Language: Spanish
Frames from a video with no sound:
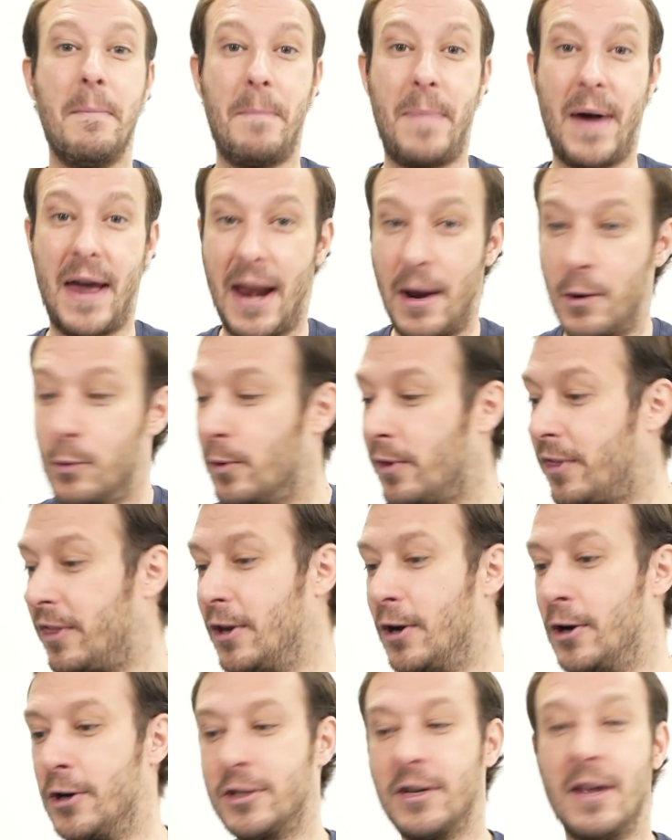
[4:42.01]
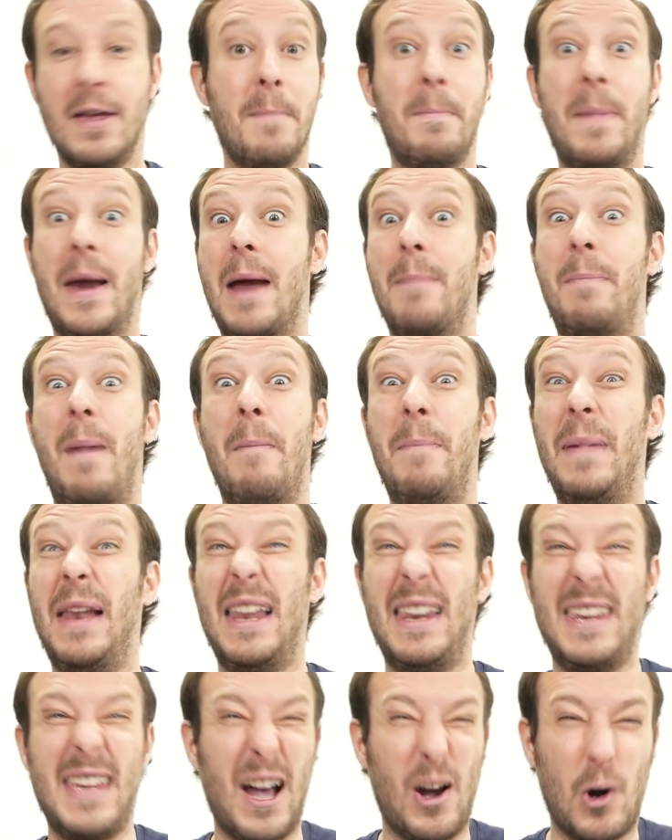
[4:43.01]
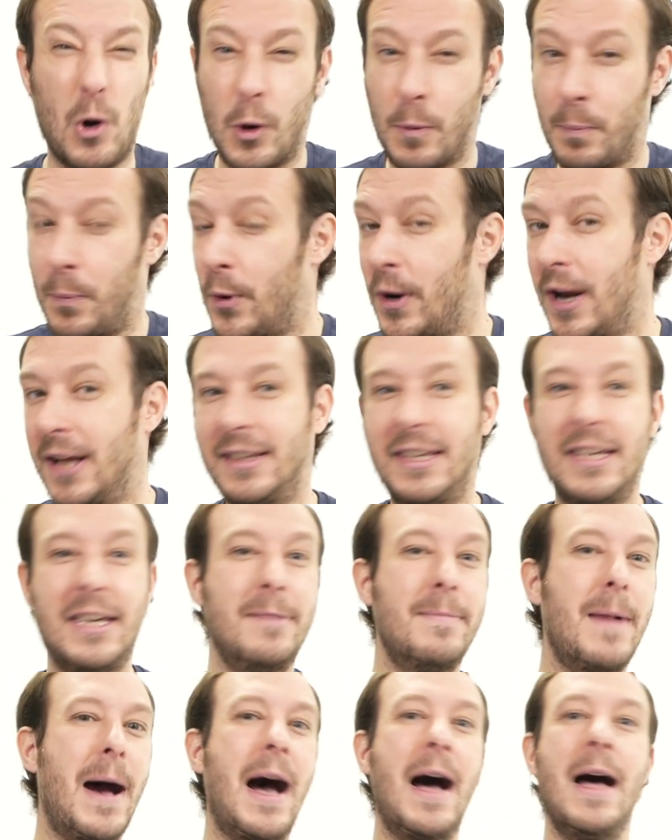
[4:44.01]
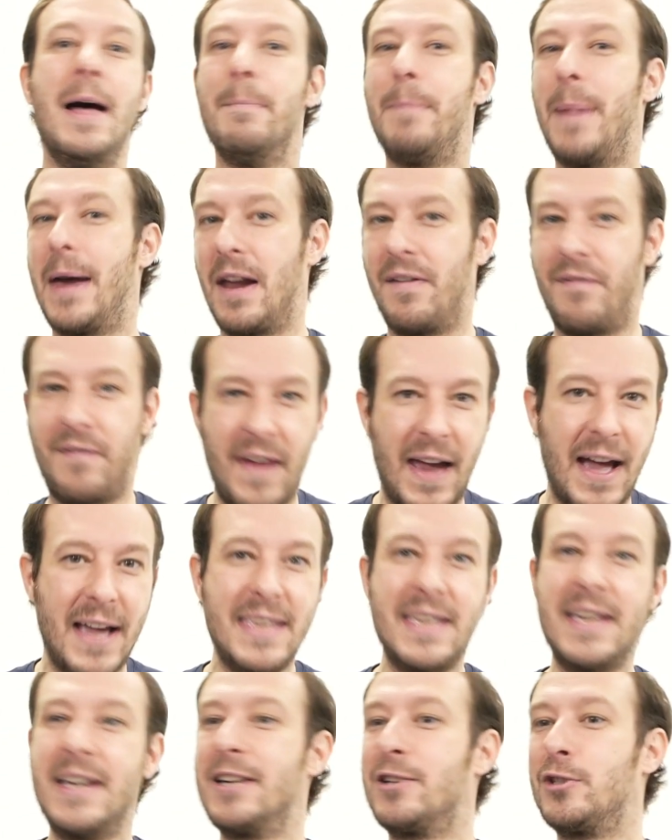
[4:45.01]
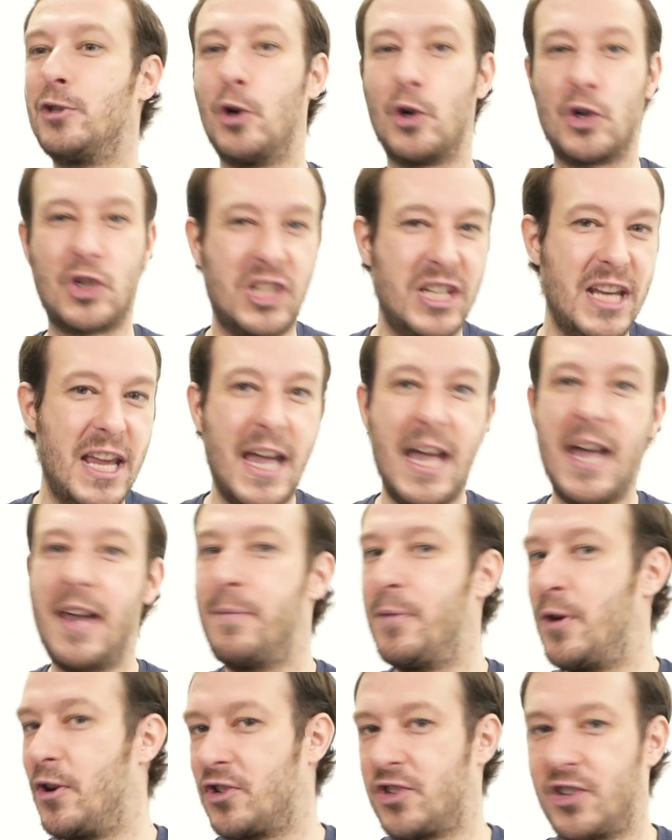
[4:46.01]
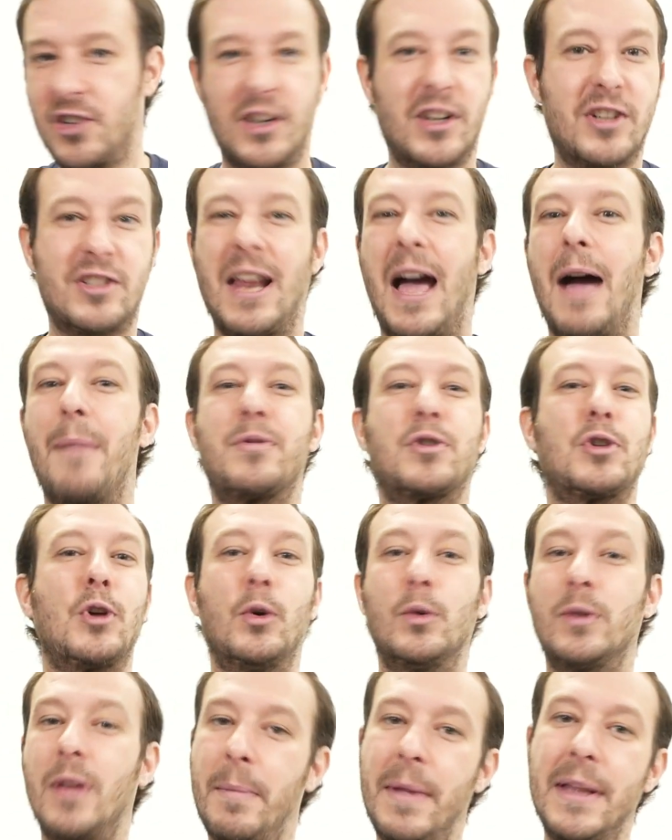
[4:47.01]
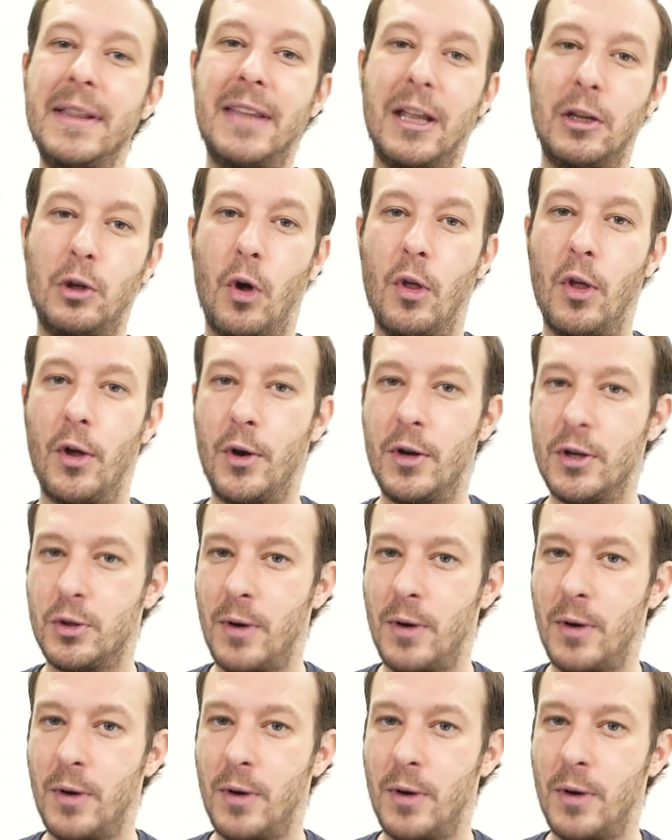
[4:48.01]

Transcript: para anuncios, para papelería corporativa, para flyers, dossier, brochures, absolutamente todo, ¿no?